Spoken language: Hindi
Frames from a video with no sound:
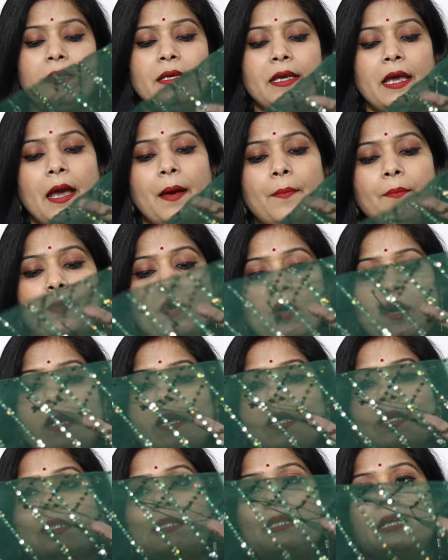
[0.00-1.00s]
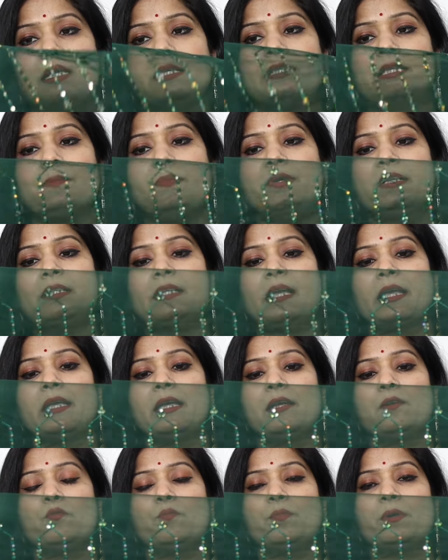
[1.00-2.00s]
ये एम्ब्रॉयडरी इस तरह से मिल
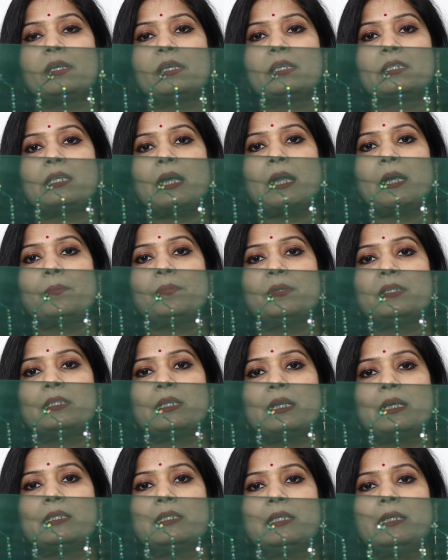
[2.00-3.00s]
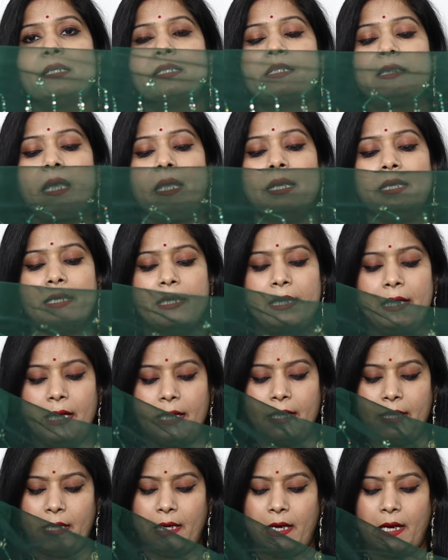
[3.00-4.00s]
जाएगी एंड ऊपर के साइड भी इस तरह से डिजाइन
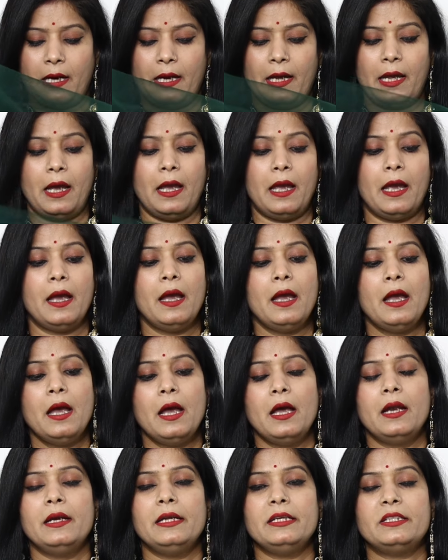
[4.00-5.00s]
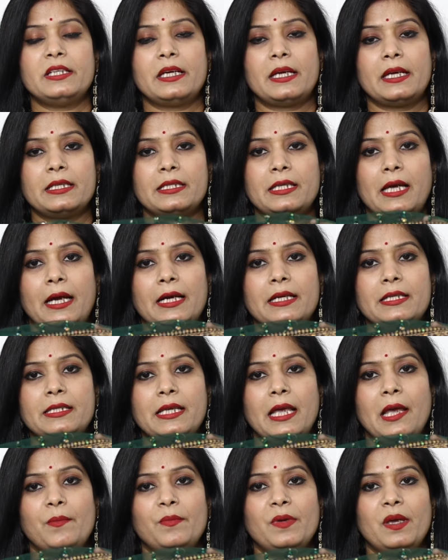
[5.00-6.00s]
क्रिएट करा गया है नीचे के साइड
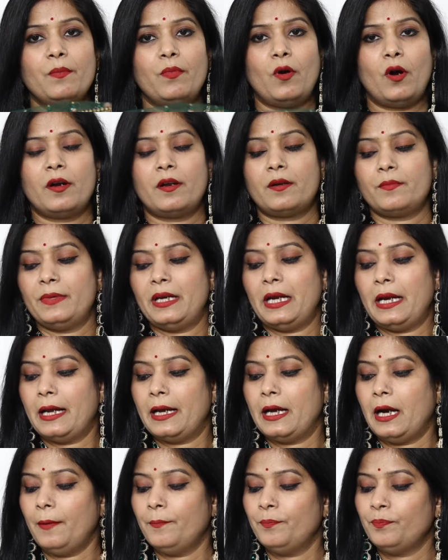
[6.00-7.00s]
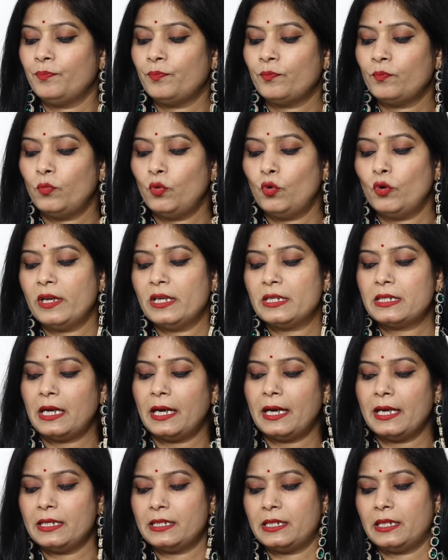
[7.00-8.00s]
सेम ये बॉर्डर मिलेगा पूरी
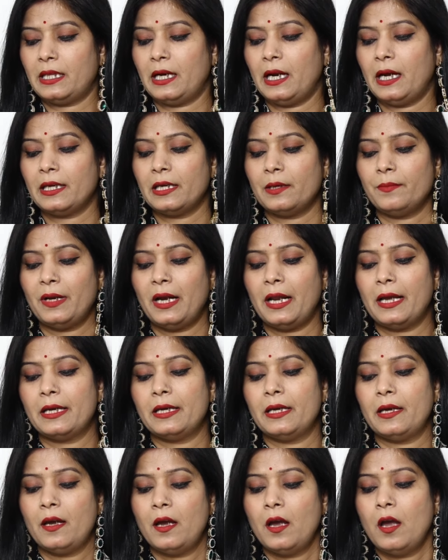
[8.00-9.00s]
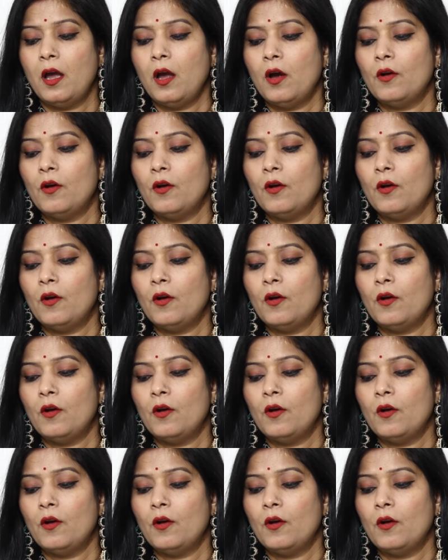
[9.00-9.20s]
साड़ी इसी तरह की मिलेगी